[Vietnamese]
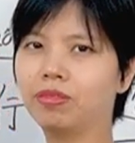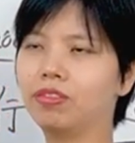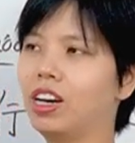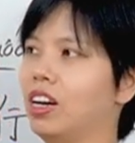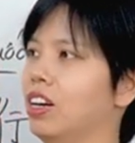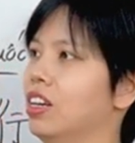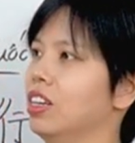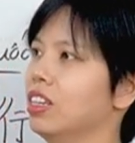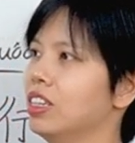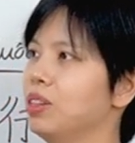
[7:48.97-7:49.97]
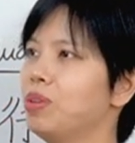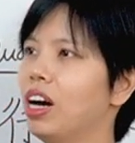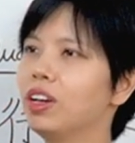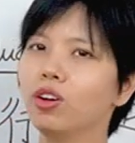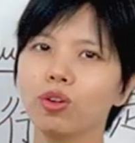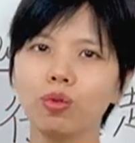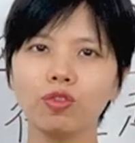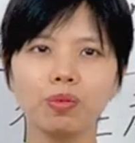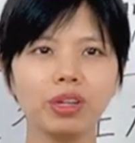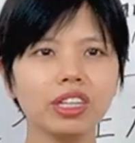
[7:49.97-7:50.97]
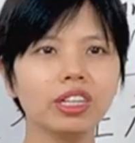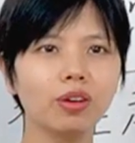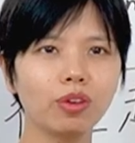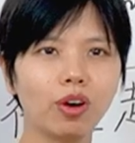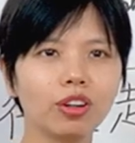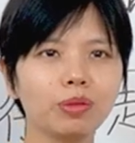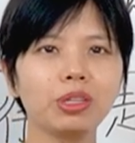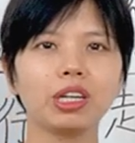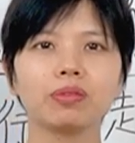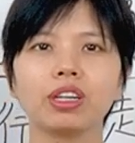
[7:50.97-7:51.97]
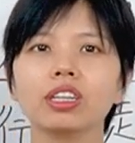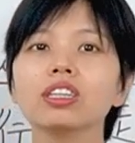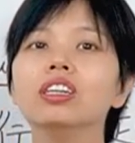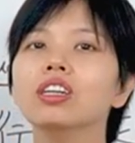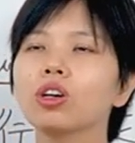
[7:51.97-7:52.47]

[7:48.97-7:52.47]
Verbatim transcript: Và khi mà ai đó cùng với mình đi đâu đó thì mình cảm thấy